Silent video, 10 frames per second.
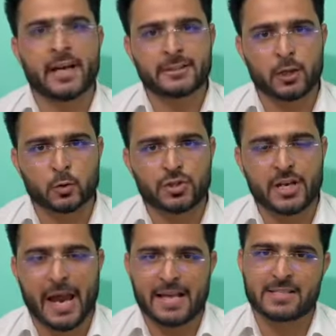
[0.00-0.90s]
ये थे कुछ
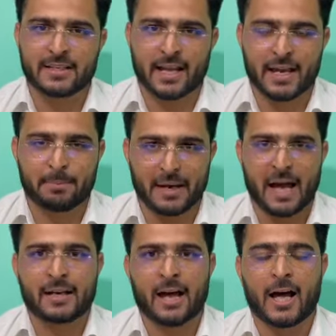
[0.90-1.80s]
ऐसे नए
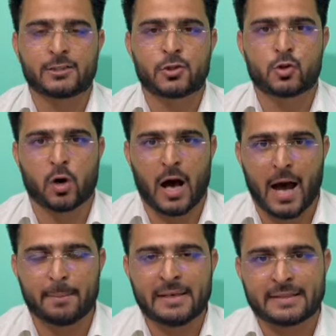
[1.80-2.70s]
बयान जो
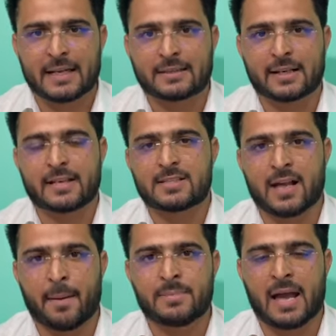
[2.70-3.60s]
अब निकल कर के
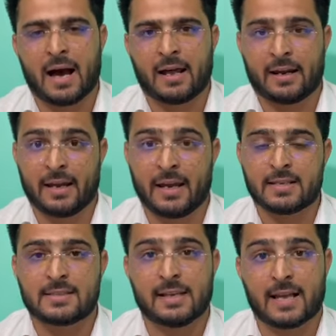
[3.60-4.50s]
सामने आ रहे हैं
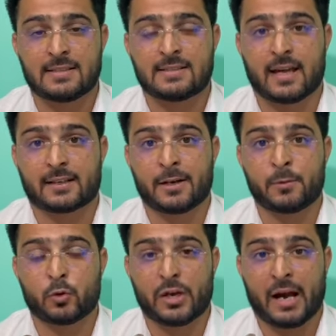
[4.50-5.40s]
सियासी
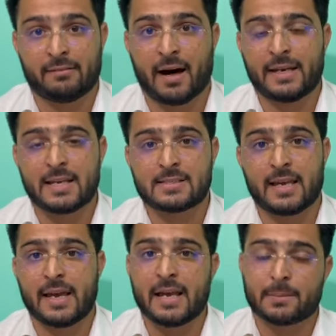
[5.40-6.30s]
सरगर्मियों के हवाले
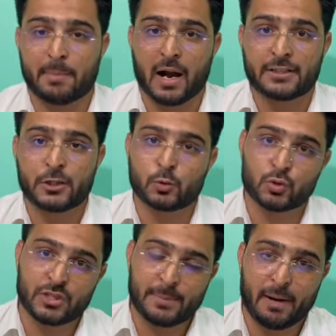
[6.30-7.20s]
से एक पार्टी
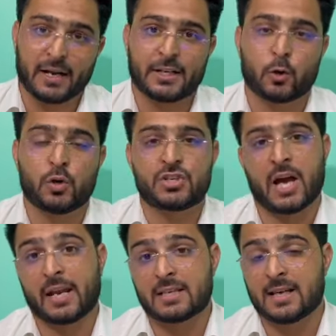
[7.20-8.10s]
दूसरी पार्टी को
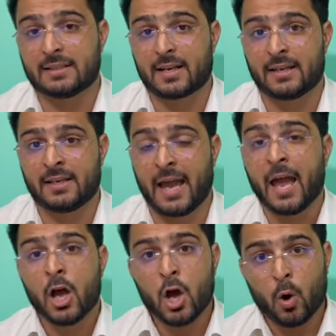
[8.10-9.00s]
निशाना साध रही है
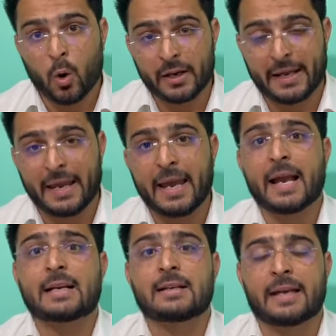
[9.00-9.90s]
और
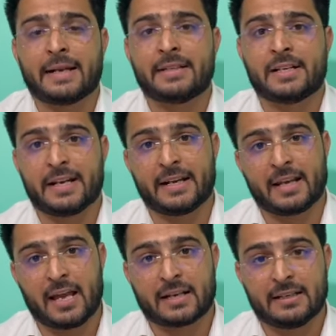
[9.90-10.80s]
एक कैंडिडेट
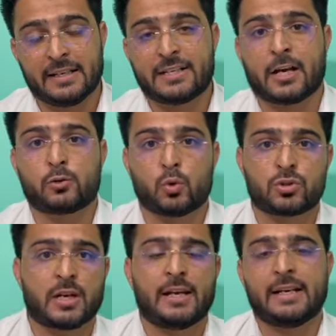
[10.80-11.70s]
या एक लीडर
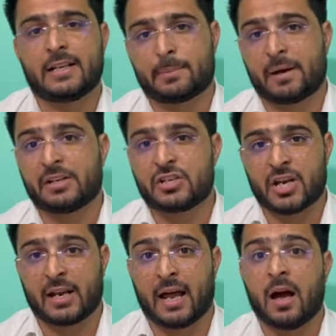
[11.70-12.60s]
दूसरे लीडर पर
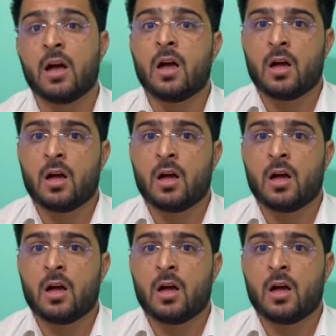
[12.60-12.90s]
निशाना